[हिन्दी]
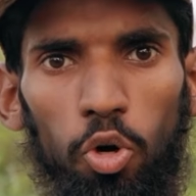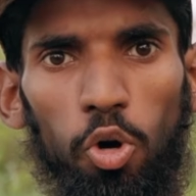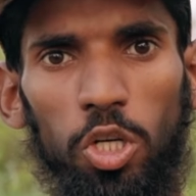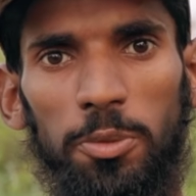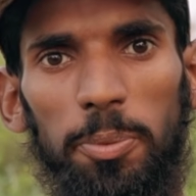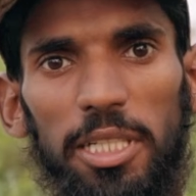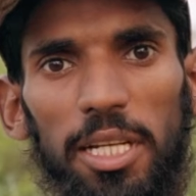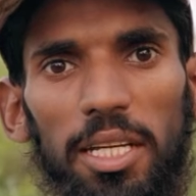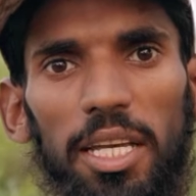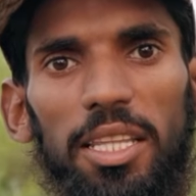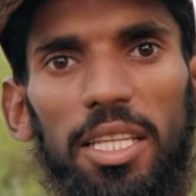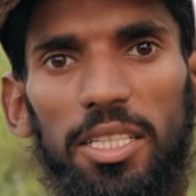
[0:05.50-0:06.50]
तो हॉस्पिटल
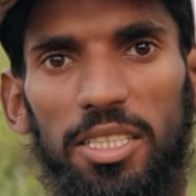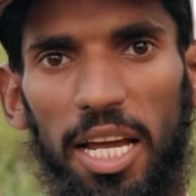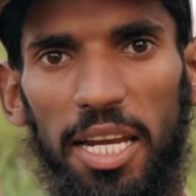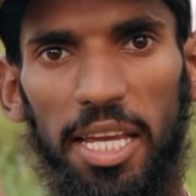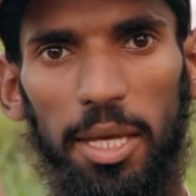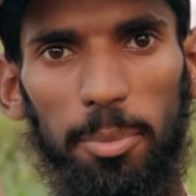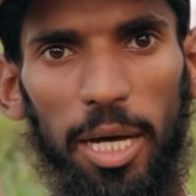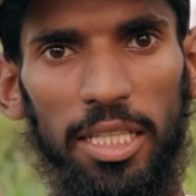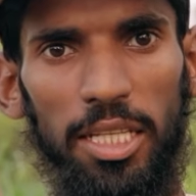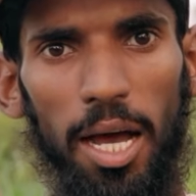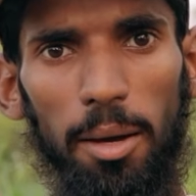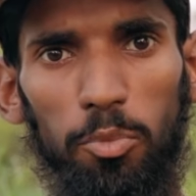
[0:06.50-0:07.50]
के अंदर जाने के
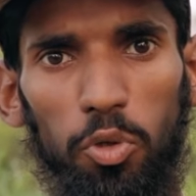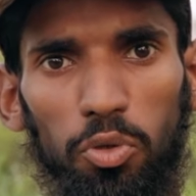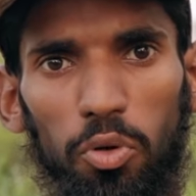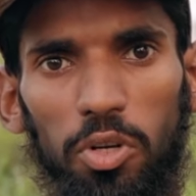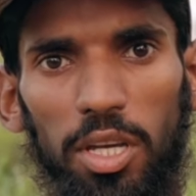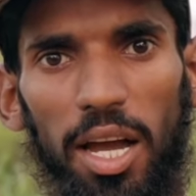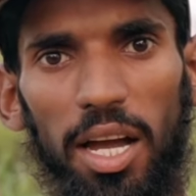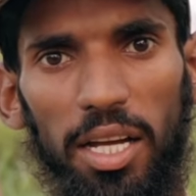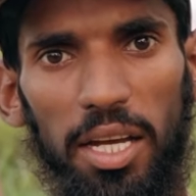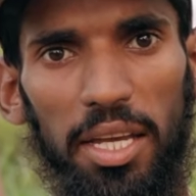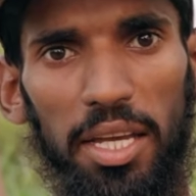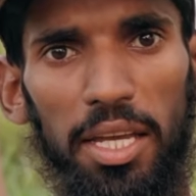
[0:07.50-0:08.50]
बाद हम उनको क्या
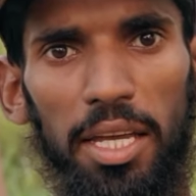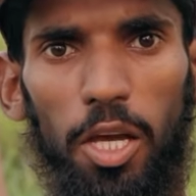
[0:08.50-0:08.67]
कहें